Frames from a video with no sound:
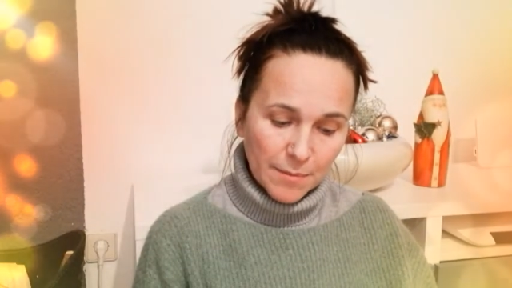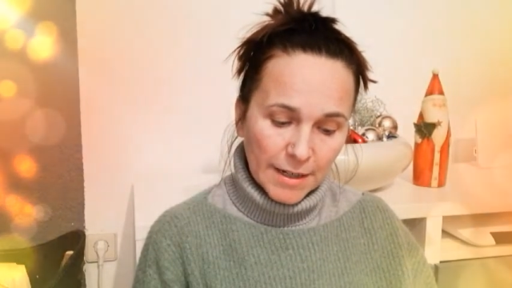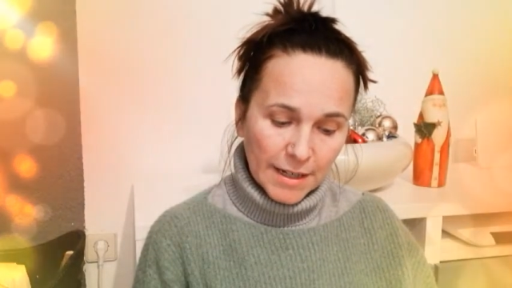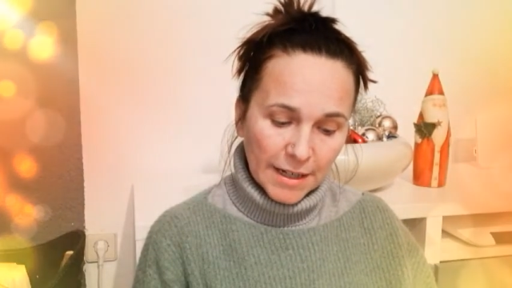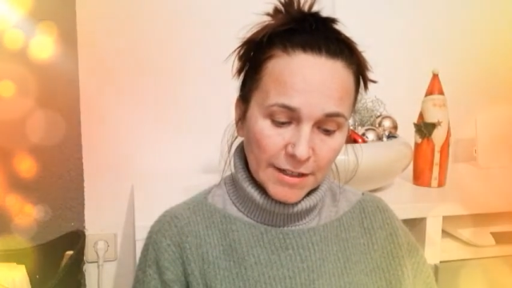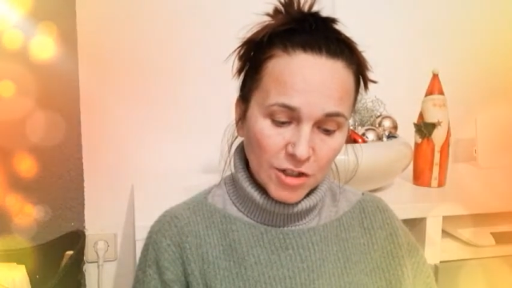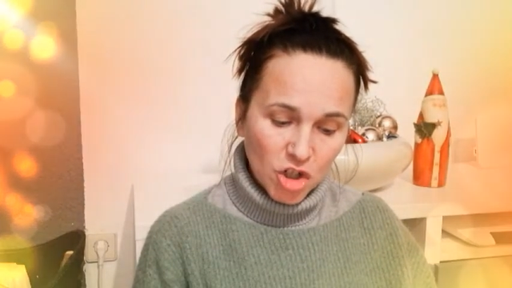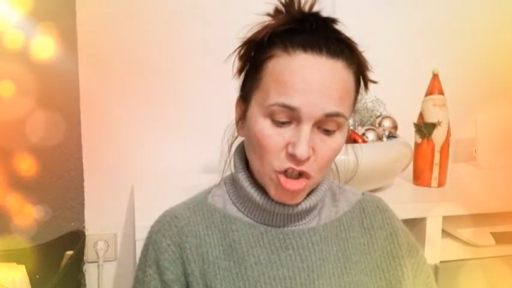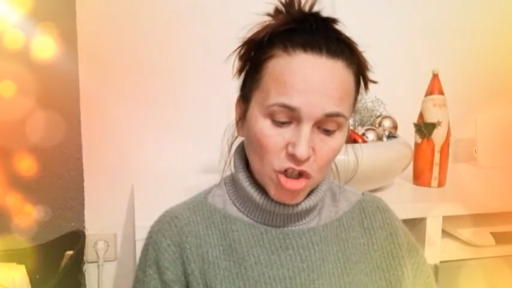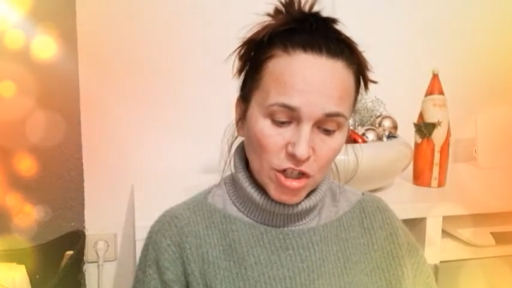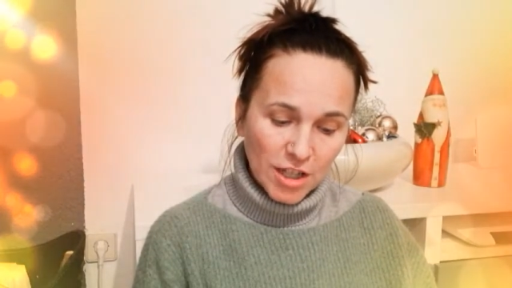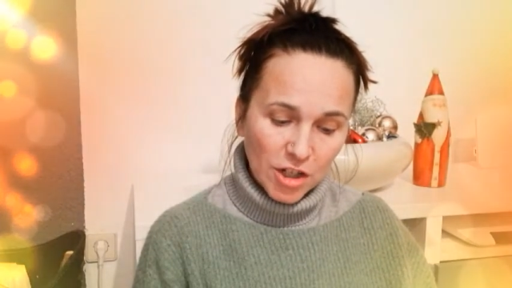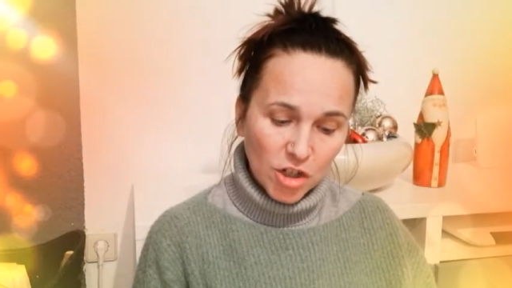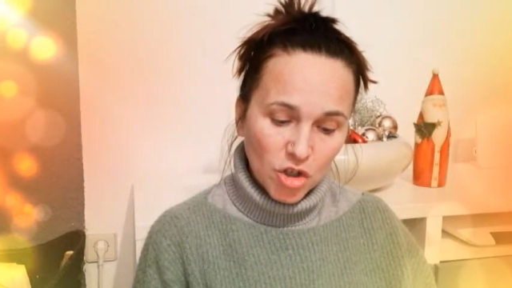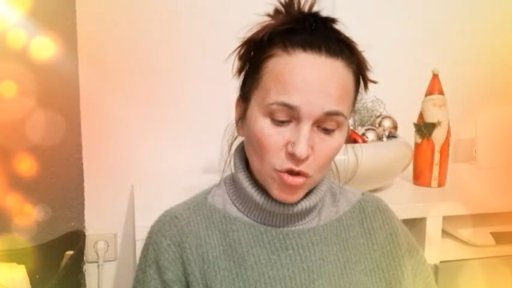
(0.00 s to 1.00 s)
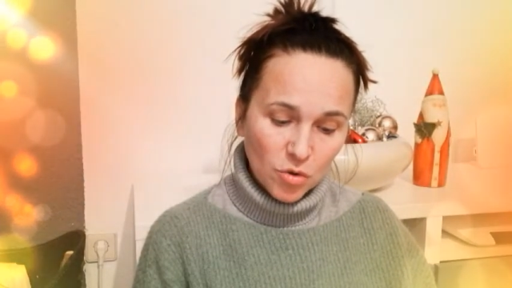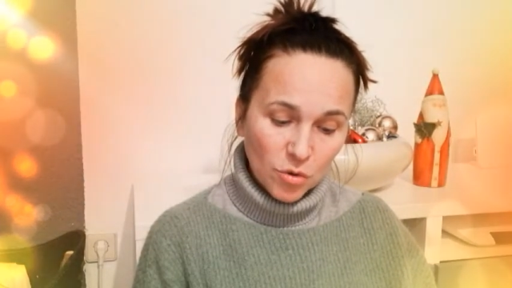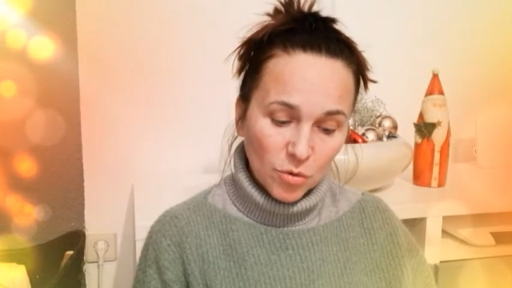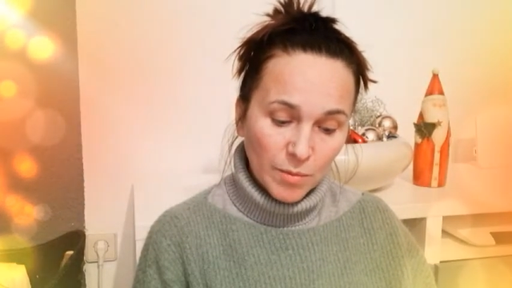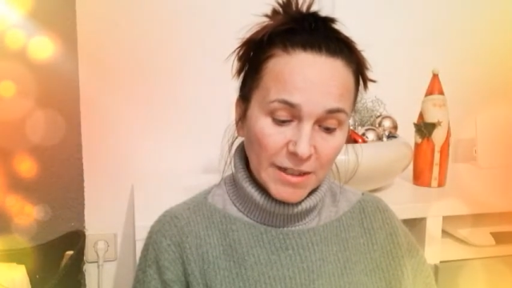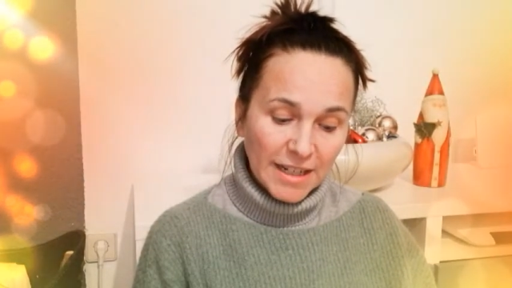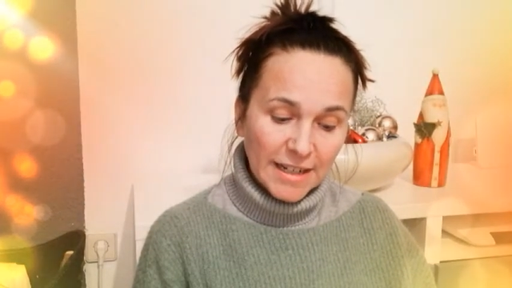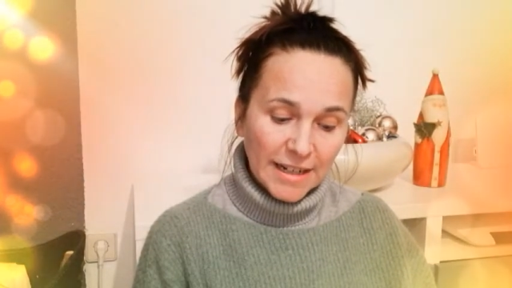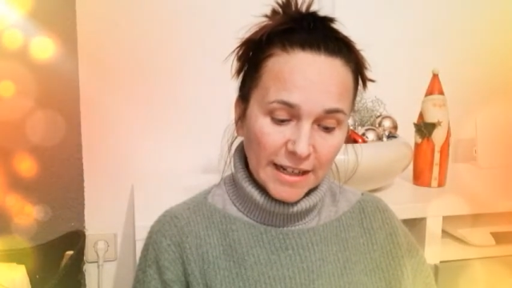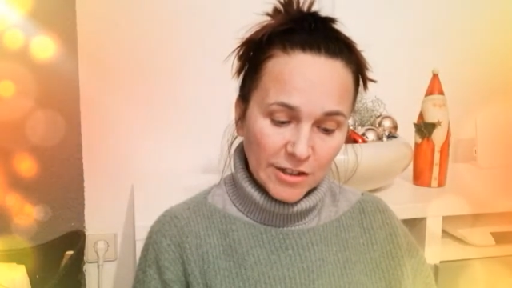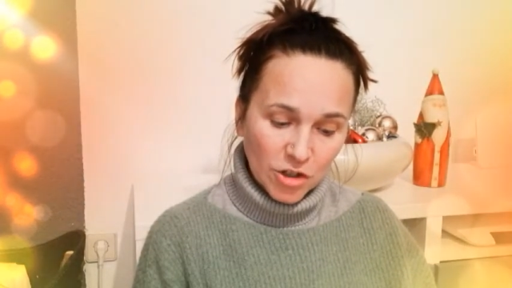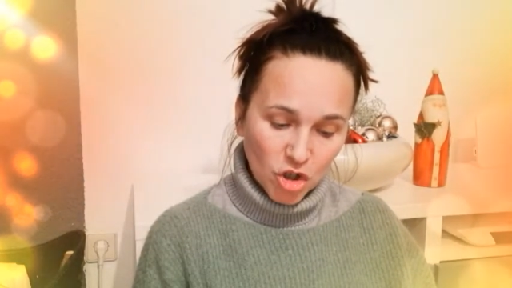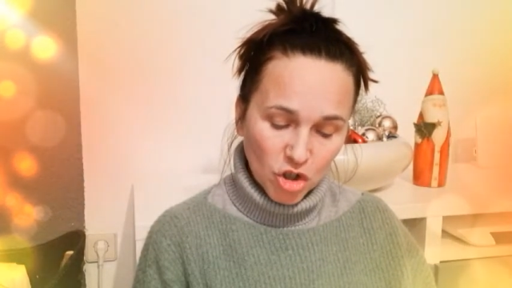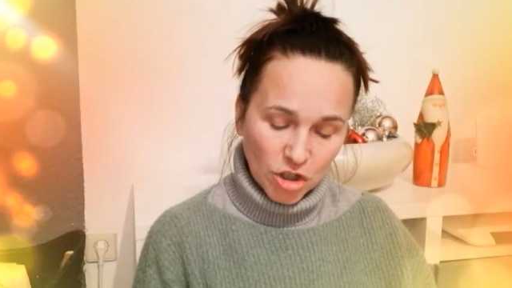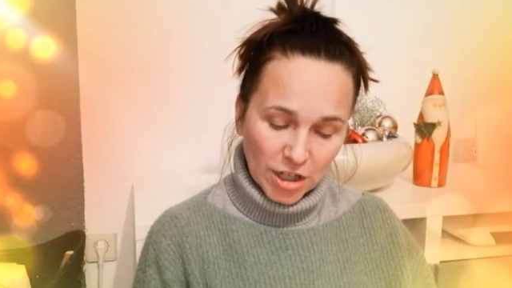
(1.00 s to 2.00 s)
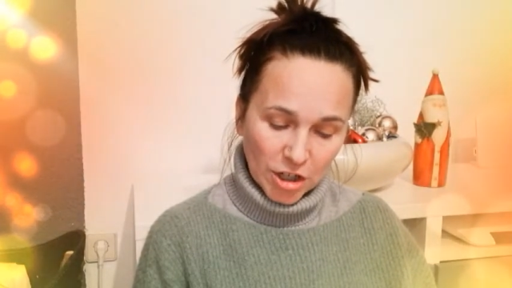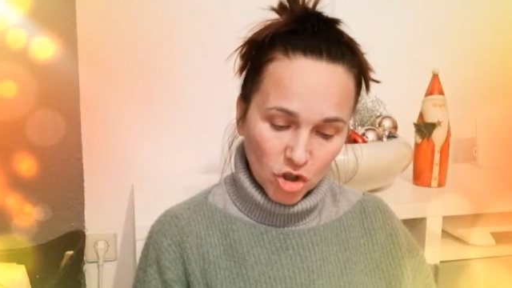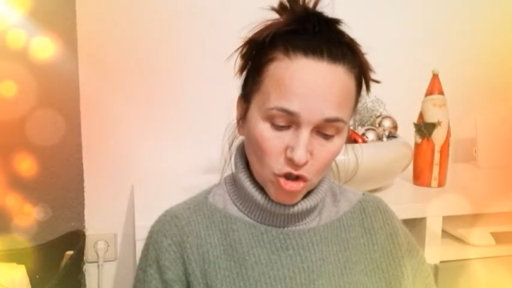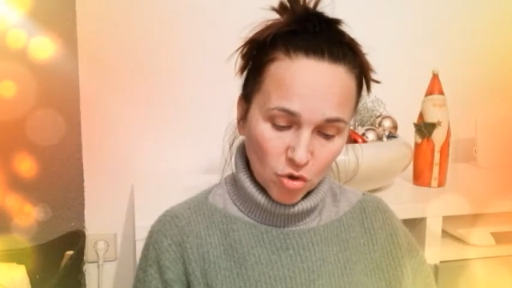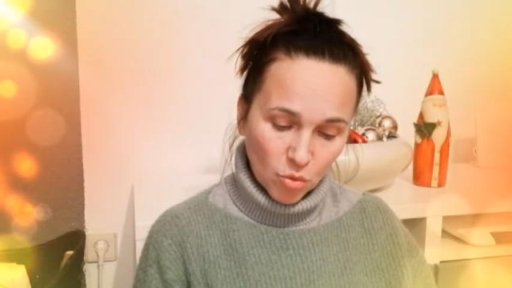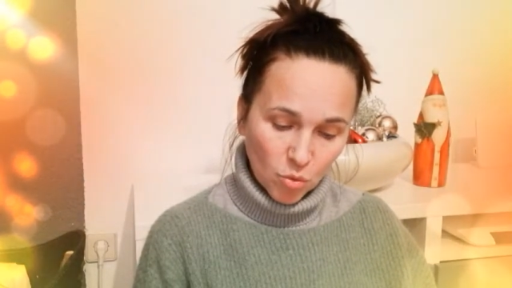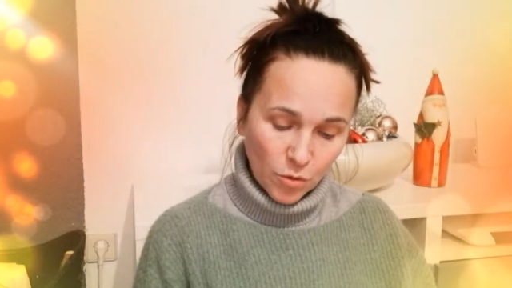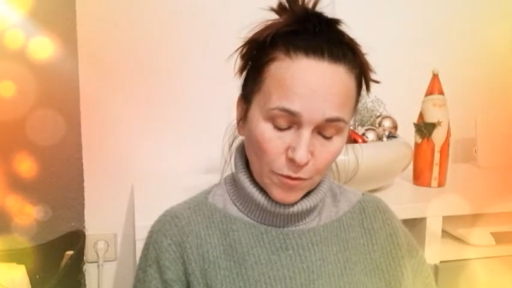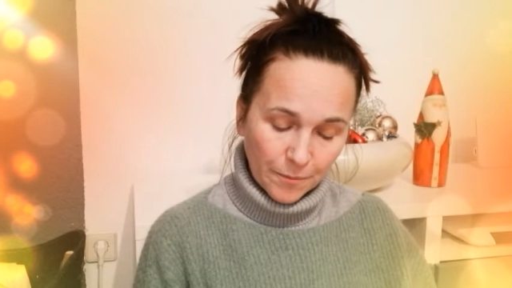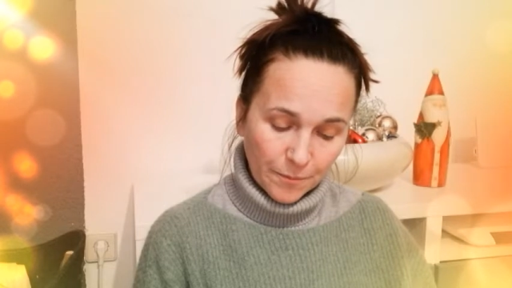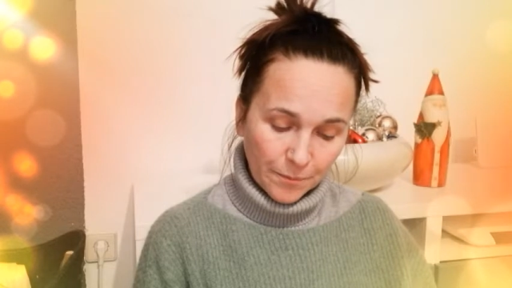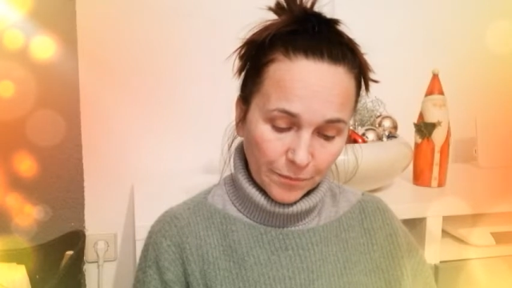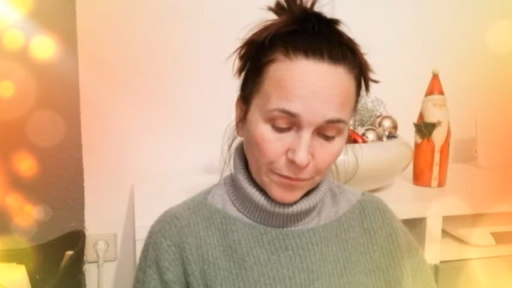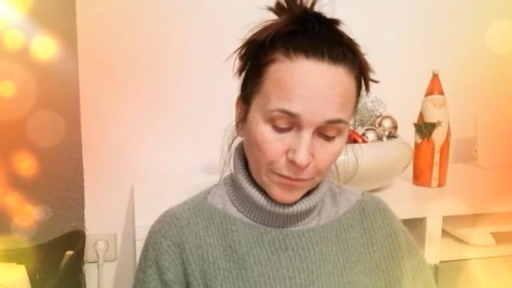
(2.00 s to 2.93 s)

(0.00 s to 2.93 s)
Landesteg, über den Landesteg schlugen.